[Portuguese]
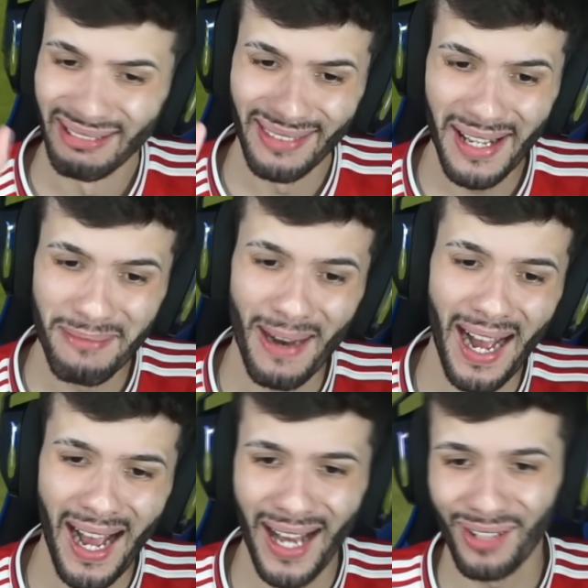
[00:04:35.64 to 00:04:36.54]

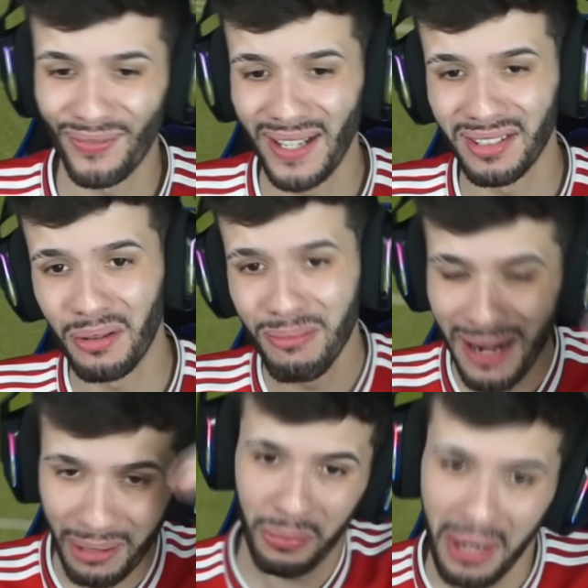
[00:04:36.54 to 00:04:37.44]
Neymar, faz
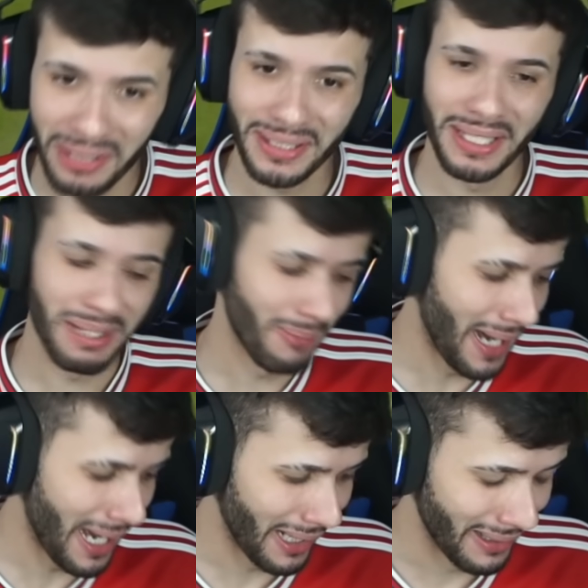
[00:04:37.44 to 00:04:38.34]
alguma coisa,
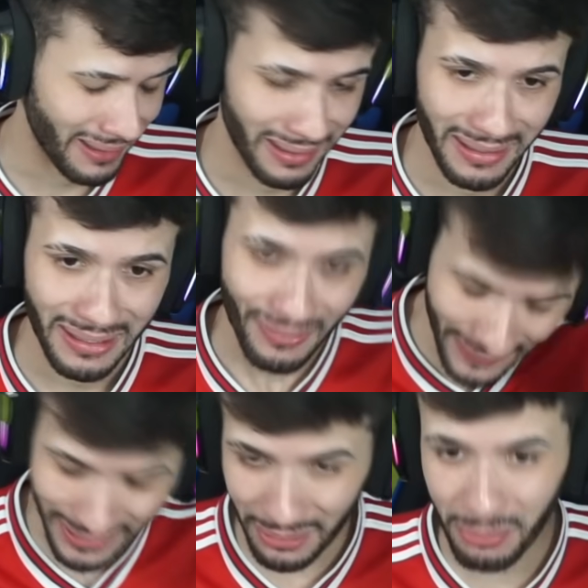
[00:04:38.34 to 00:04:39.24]
Neymar!
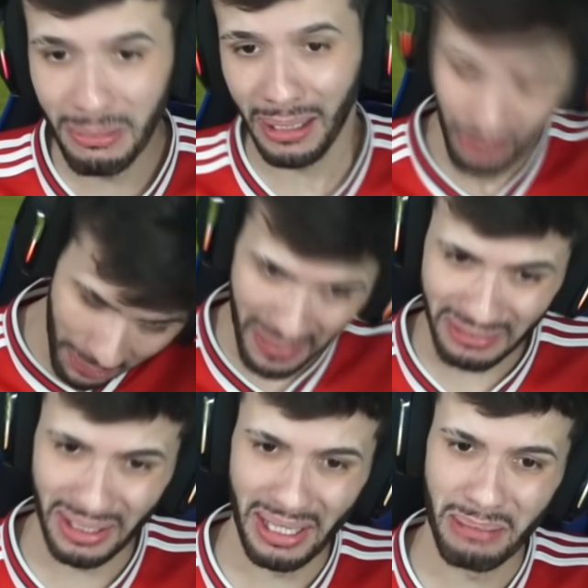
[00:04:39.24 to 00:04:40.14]
Faz alguma
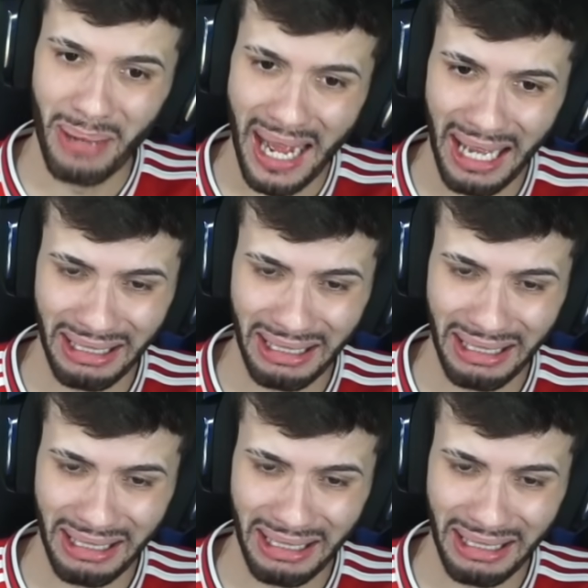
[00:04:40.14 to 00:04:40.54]
coisa, Neymar!